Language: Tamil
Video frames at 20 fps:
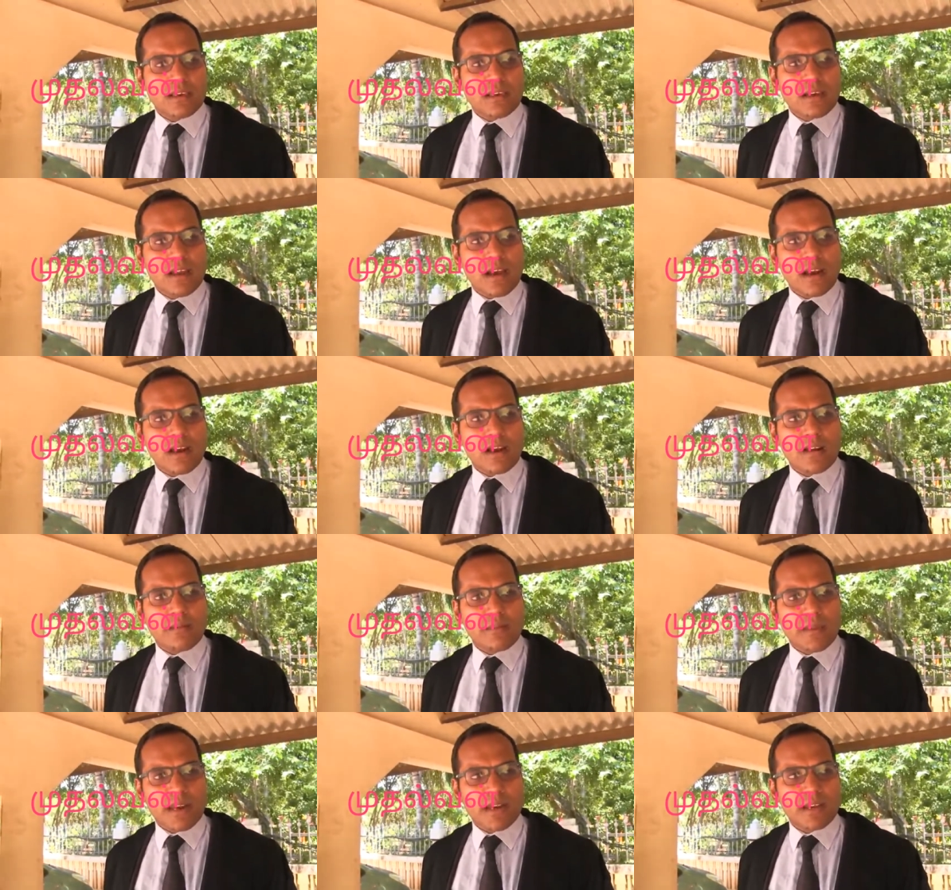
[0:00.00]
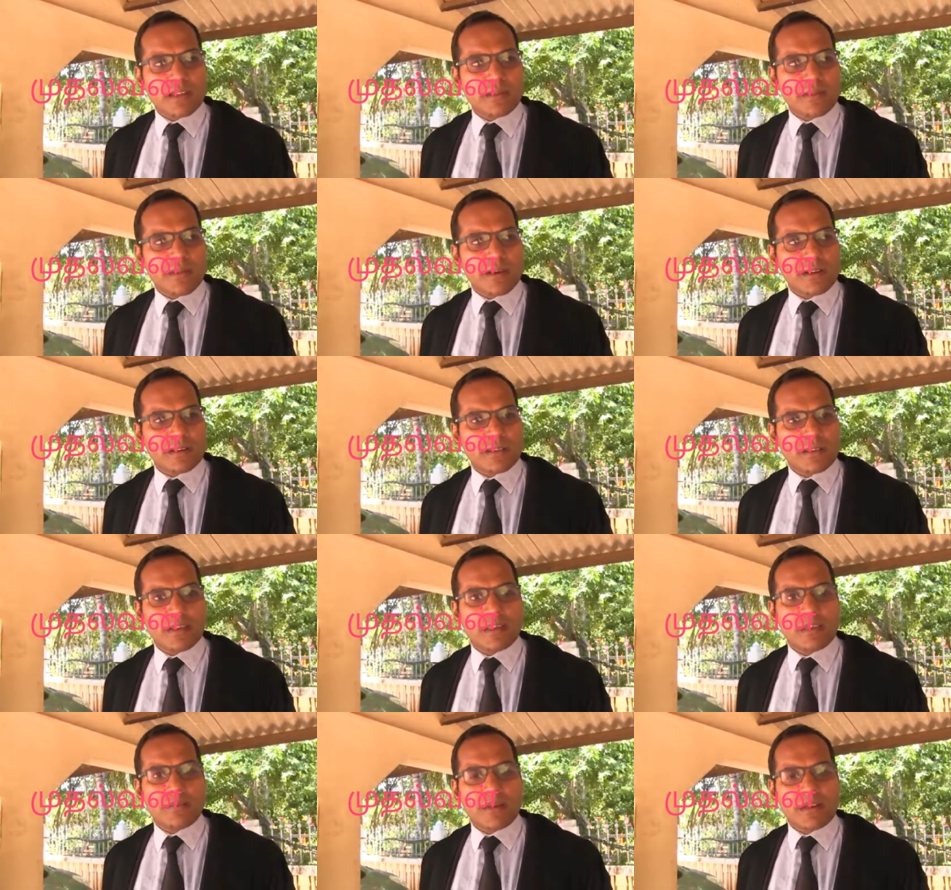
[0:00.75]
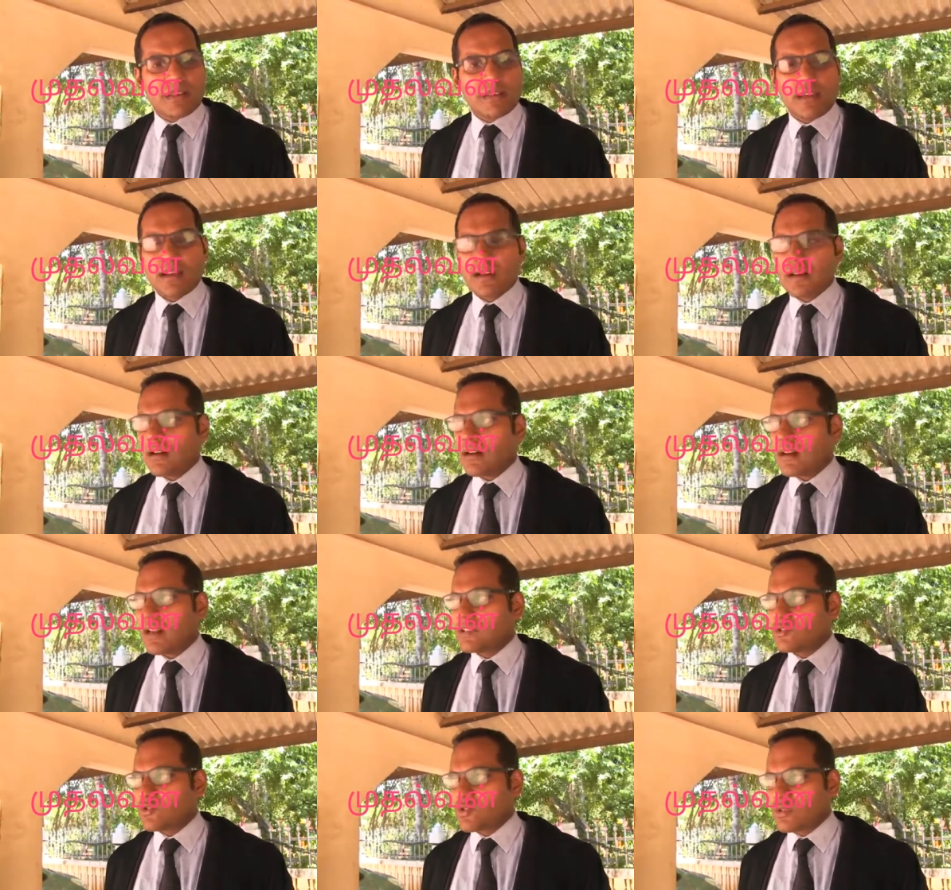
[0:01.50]
நாங்கள் மேல் நீதிமன்றத்திலே மனிதர்கள்
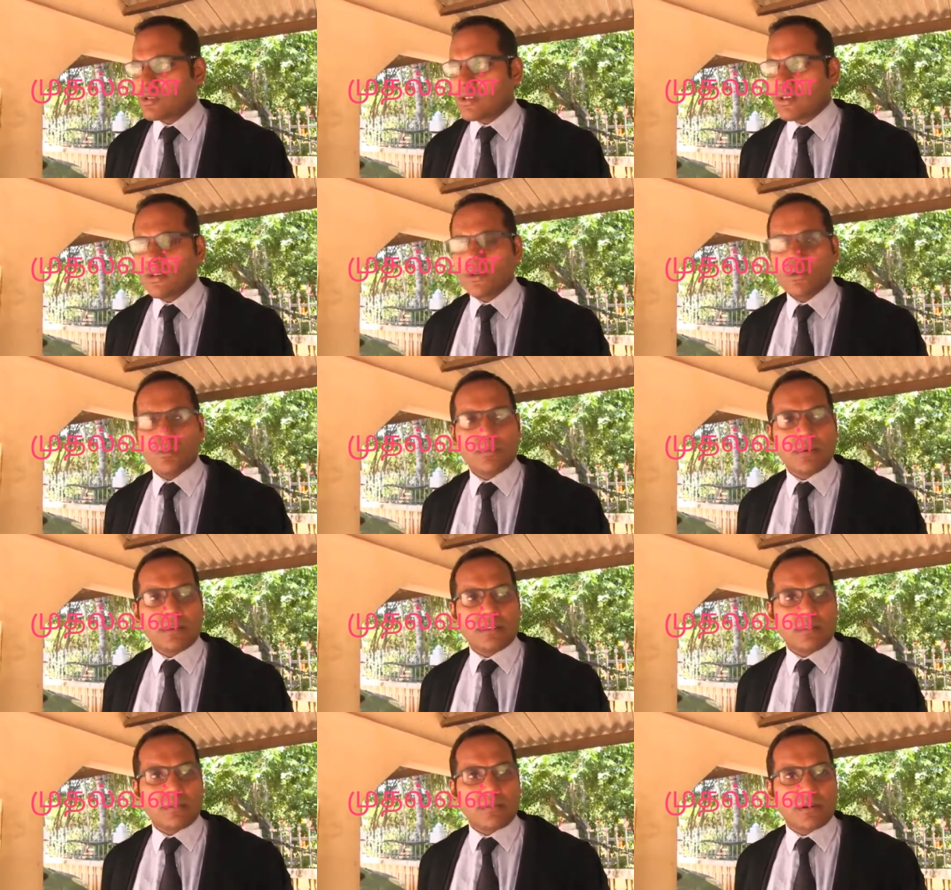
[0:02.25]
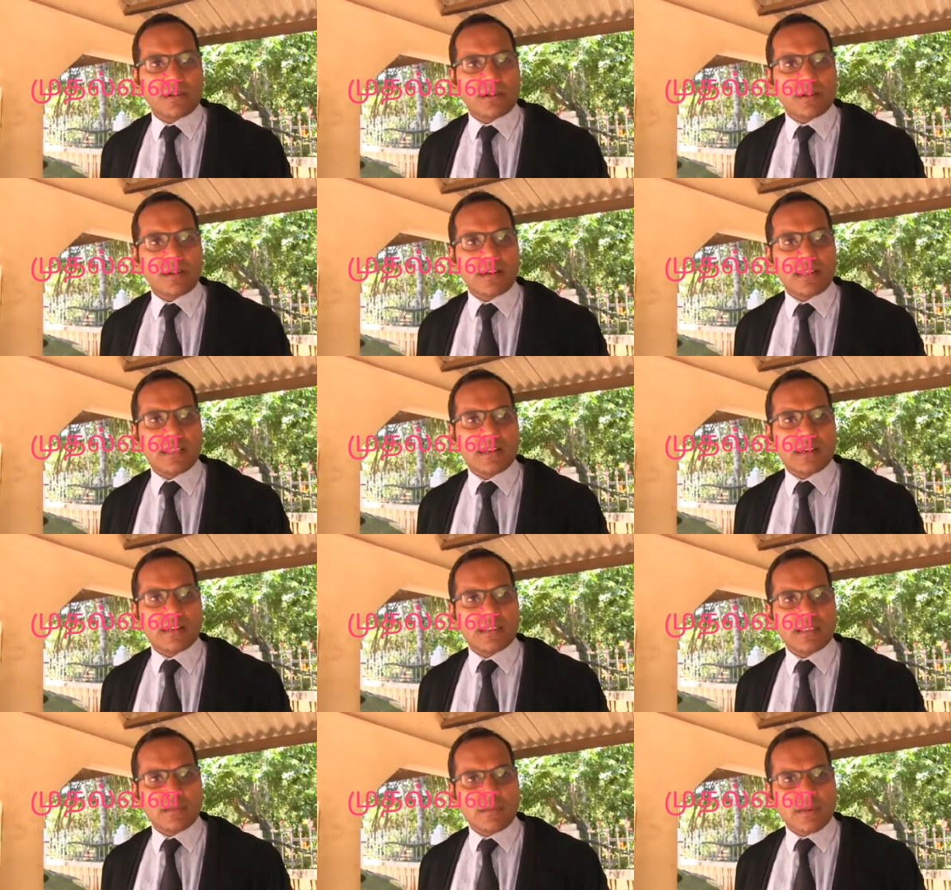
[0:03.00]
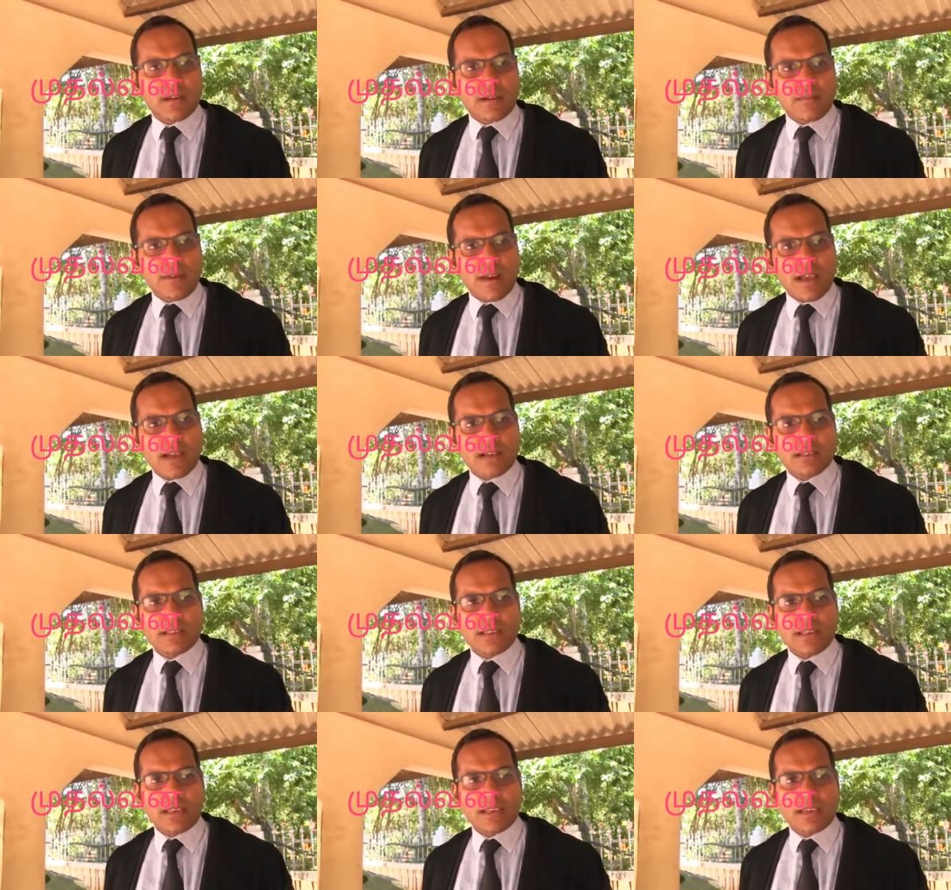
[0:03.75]
அச்சுறுத்தலுக்கு உட்படுத்தப்படுகின்றனர் நீதிமன்ற
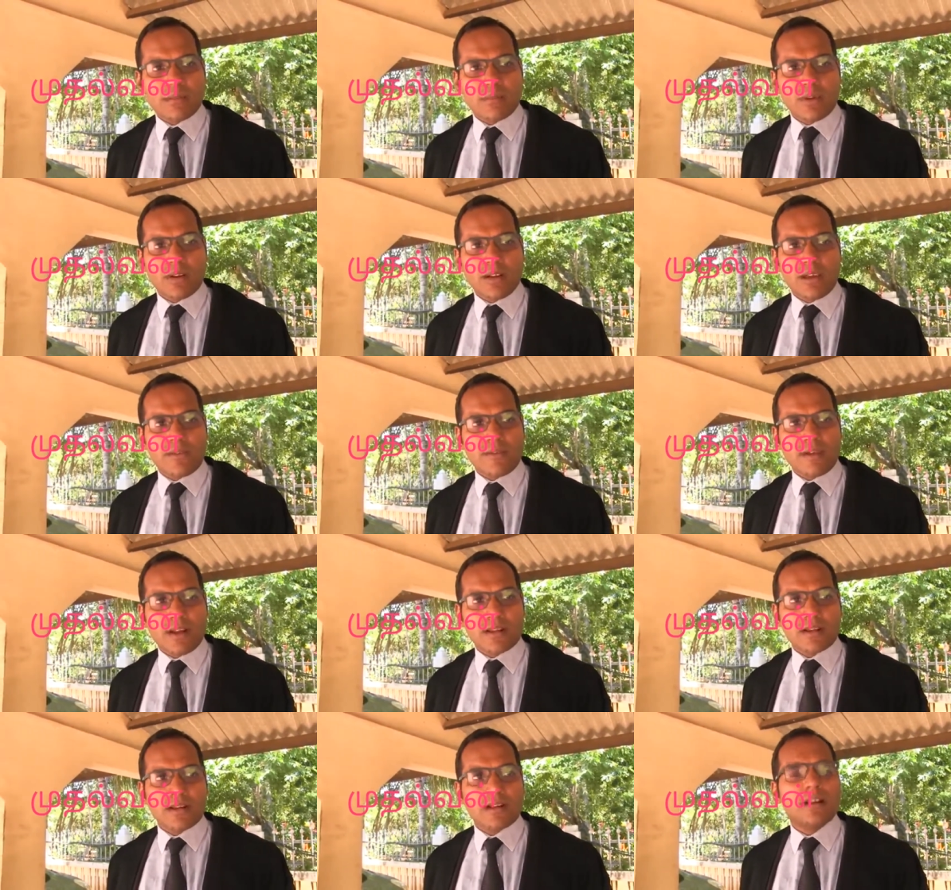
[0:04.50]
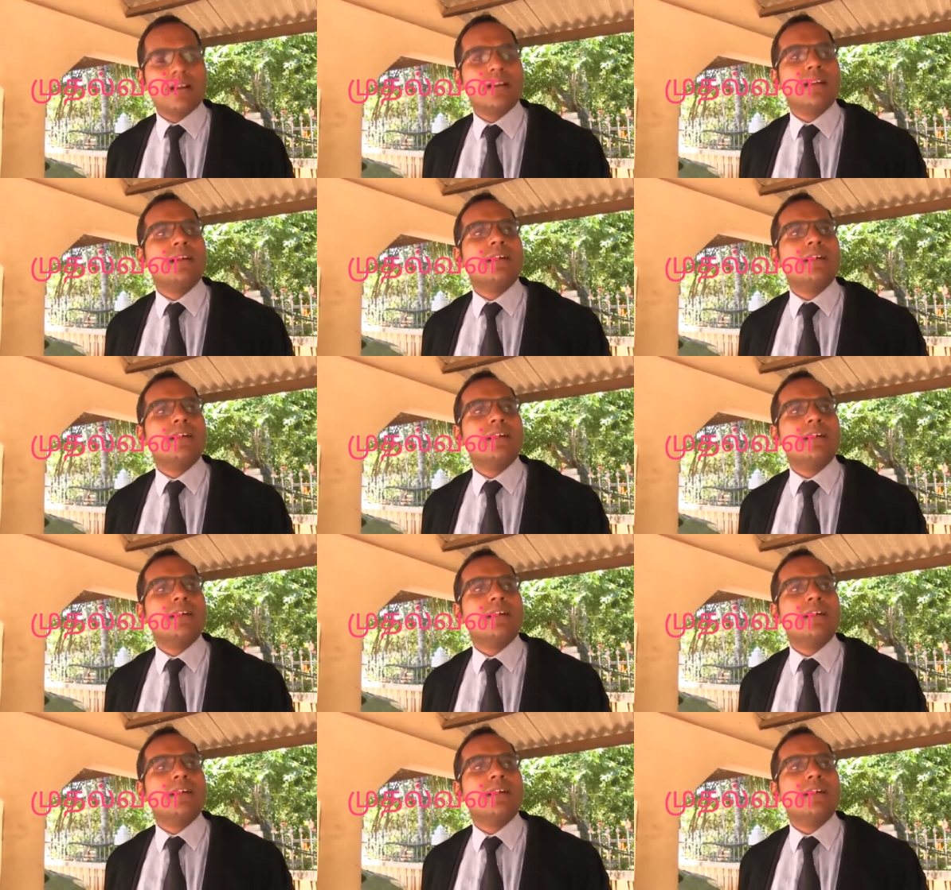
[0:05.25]
வளாகத்திலேயே புலனாய்வாளர்கள்